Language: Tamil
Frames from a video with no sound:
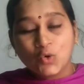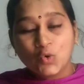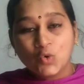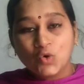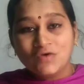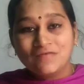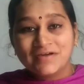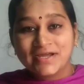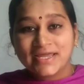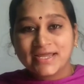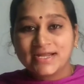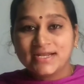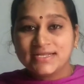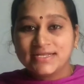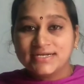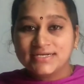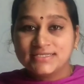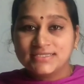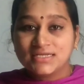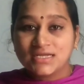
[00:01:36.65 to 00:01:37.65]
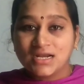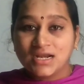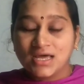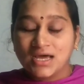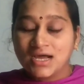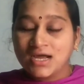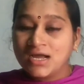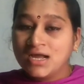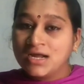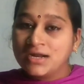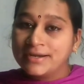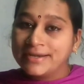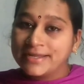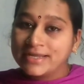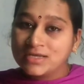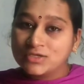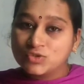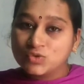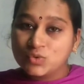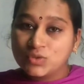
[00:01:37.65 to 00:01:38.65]
கூழ் வகைகள் எடுத்துக்கலாம்
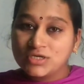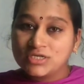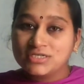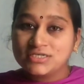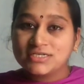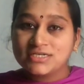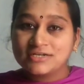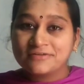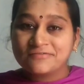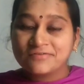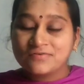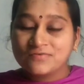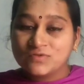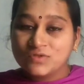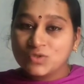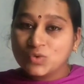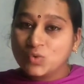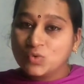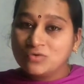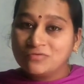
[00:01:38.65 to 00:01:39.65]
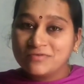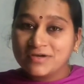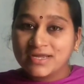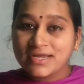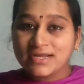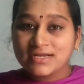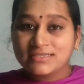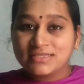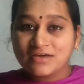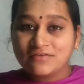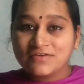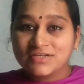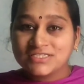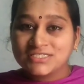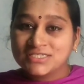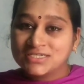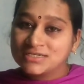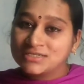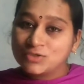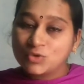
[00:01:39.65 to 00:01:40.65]
நீங்கள் சுகர் இருக்கிறவங்க வந்து கூழ் வகைகள்
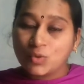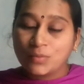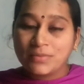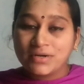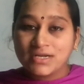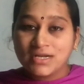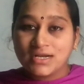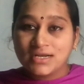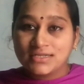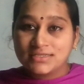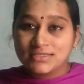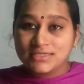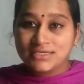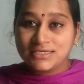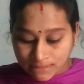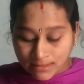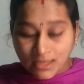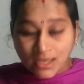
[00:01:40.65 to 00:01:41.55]
தவிர்க்கிறது ரொம்ப நல்லது